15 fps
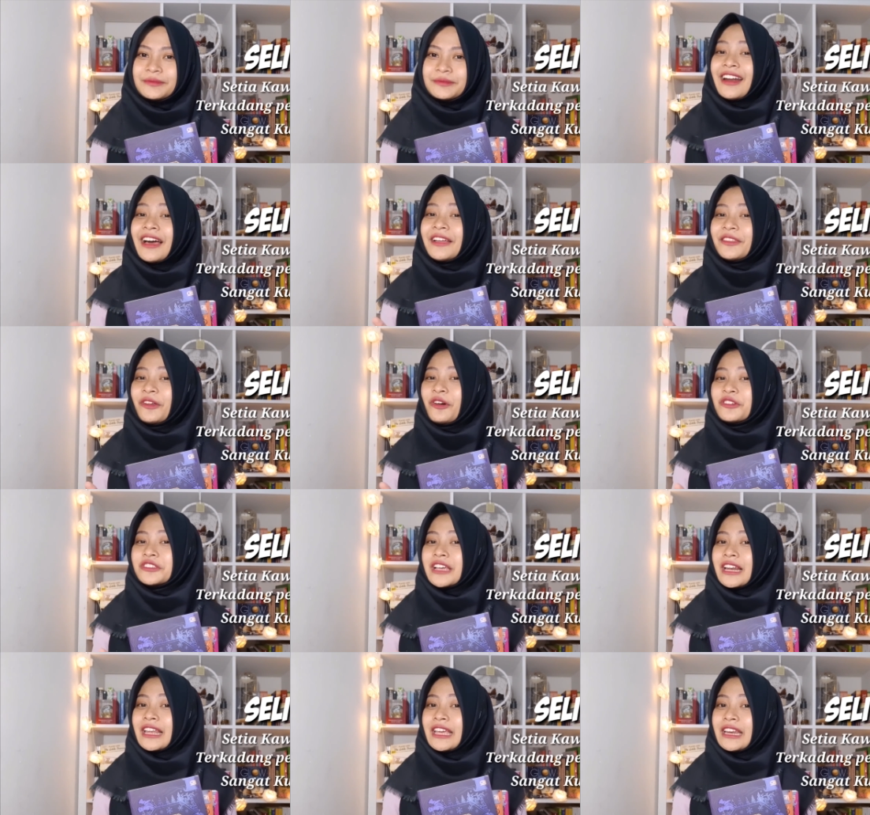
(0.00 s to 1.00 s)
Nah, Toko
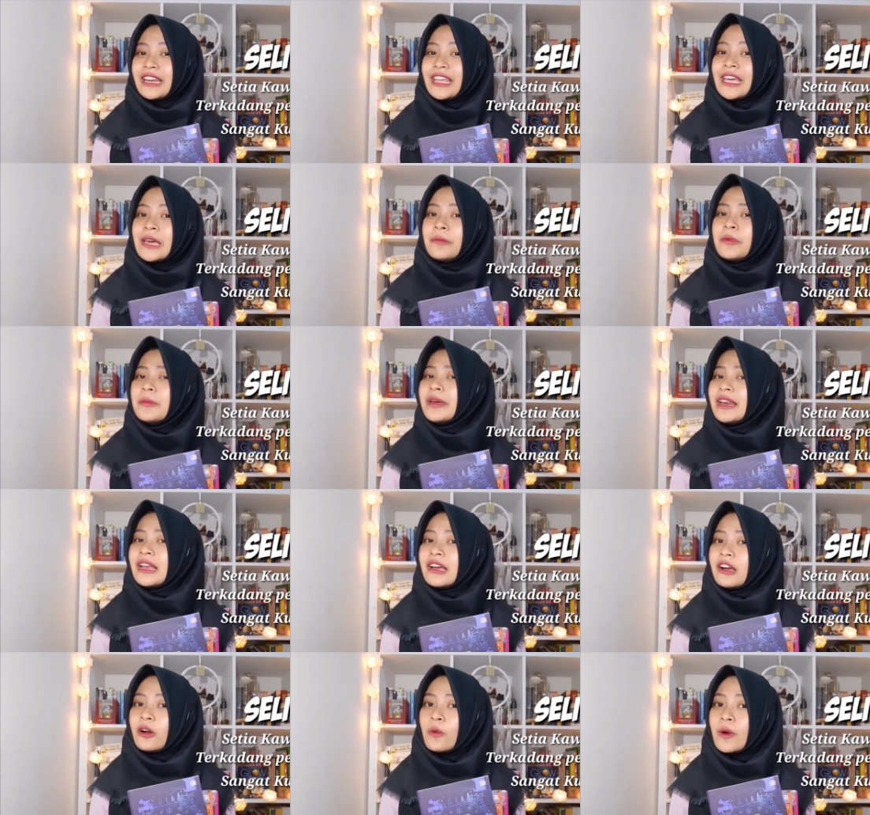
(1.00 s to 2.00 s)
Sally ini
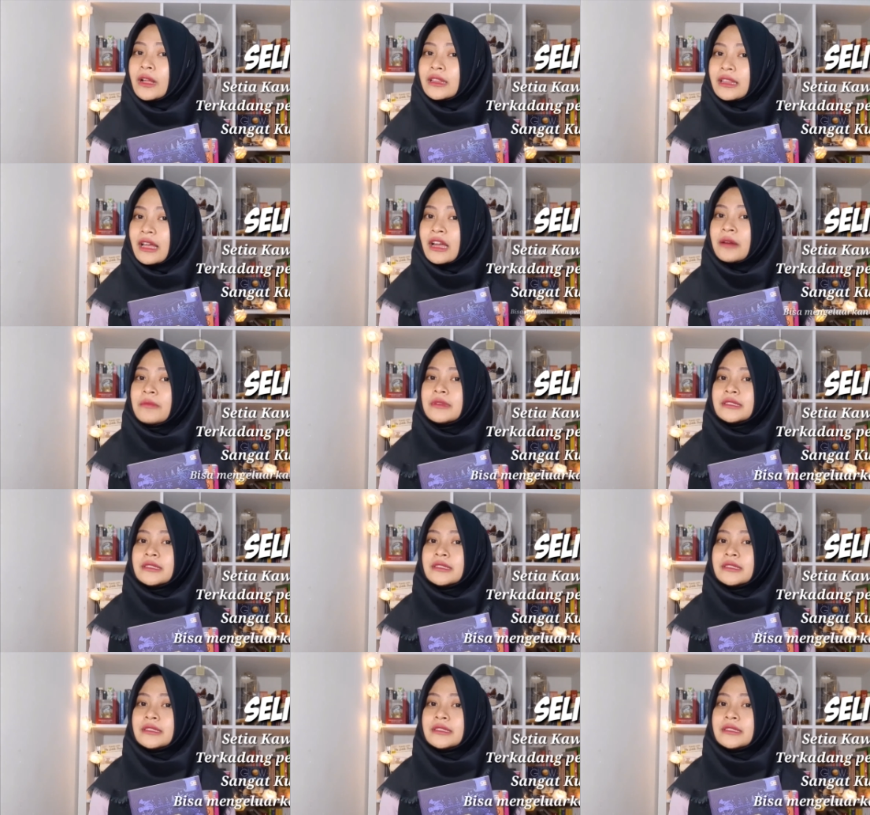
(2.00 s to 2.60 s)
memiliki kekuatan